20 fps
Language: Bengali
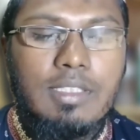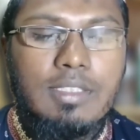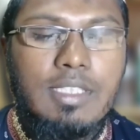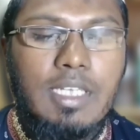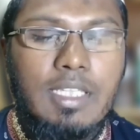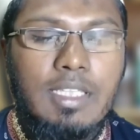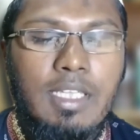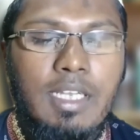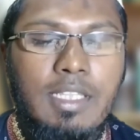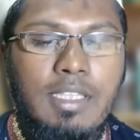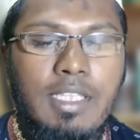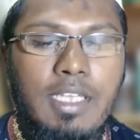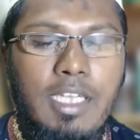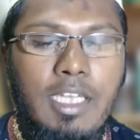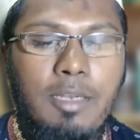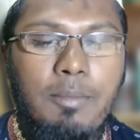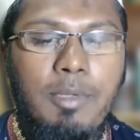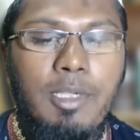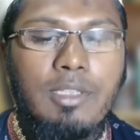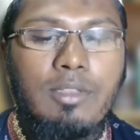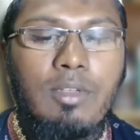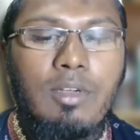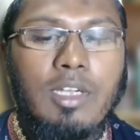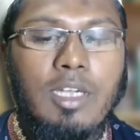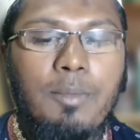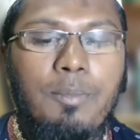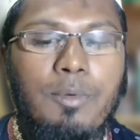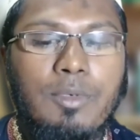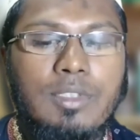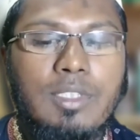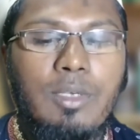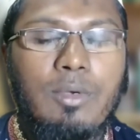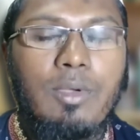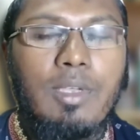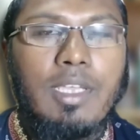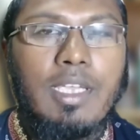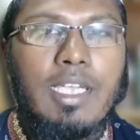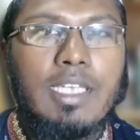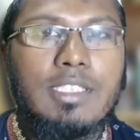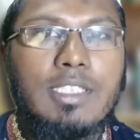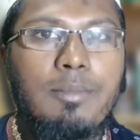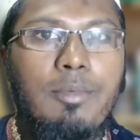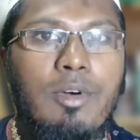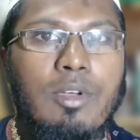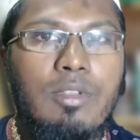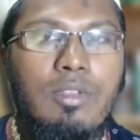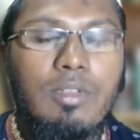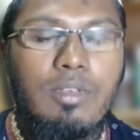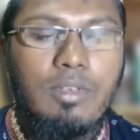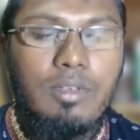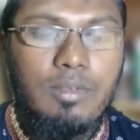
যাদের দেহের ভেতরটা পচে হয়ে গেছে বদ